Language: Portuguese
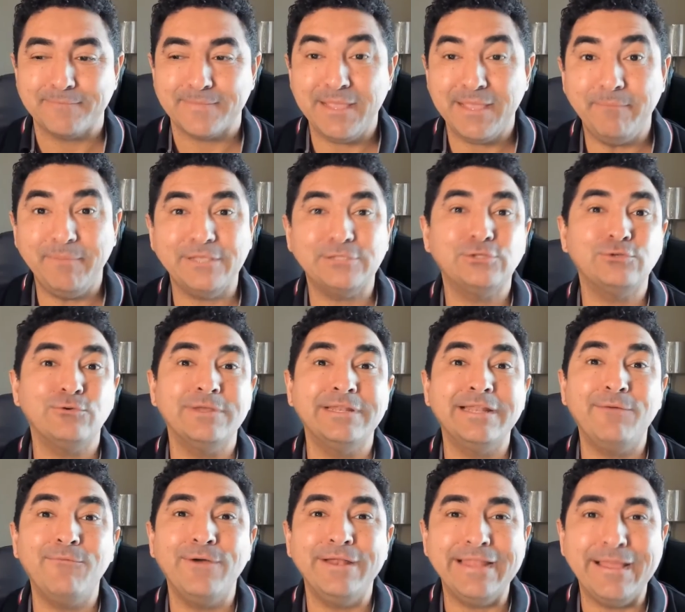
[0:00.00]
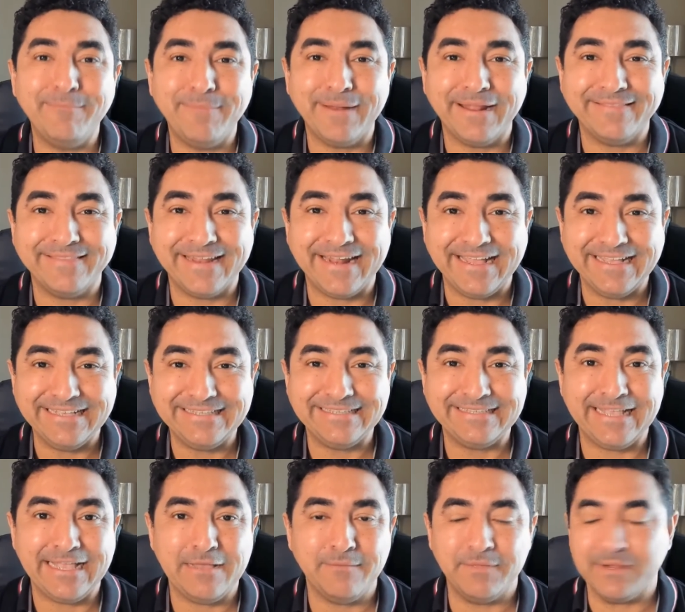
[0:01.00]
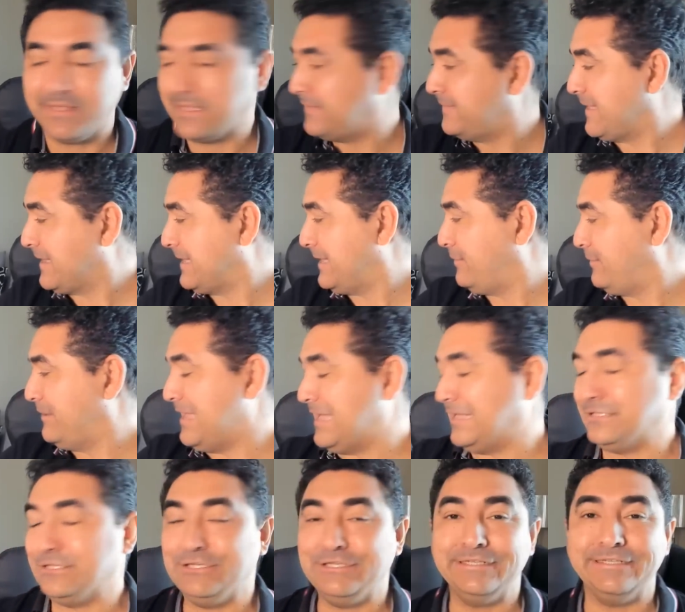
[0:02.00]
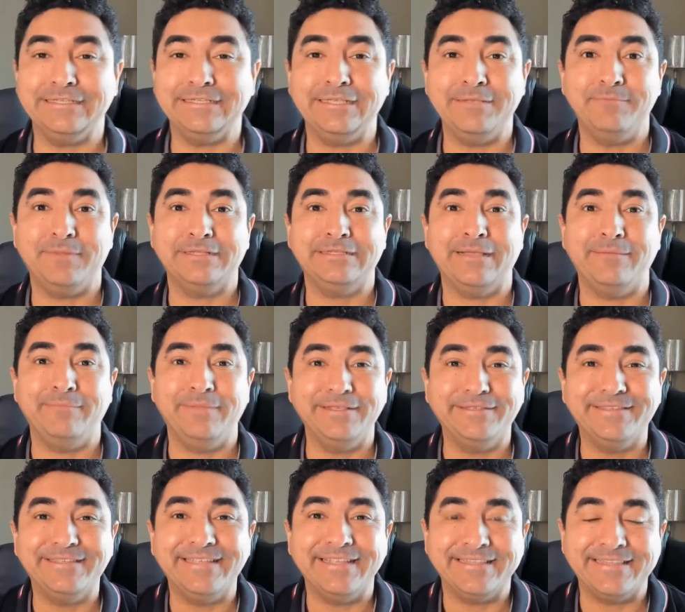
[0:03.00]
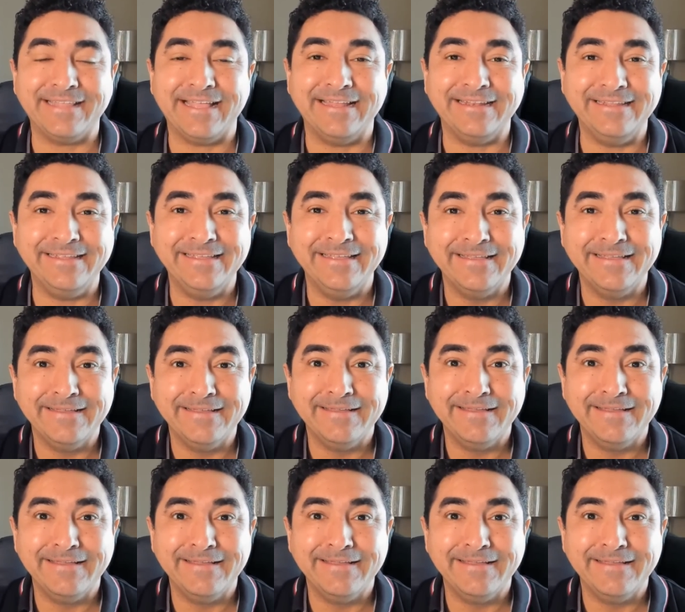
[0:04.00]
e a pessoa não olhar para trás, sabe, dar aquela olhadinha assim para saber se você está ali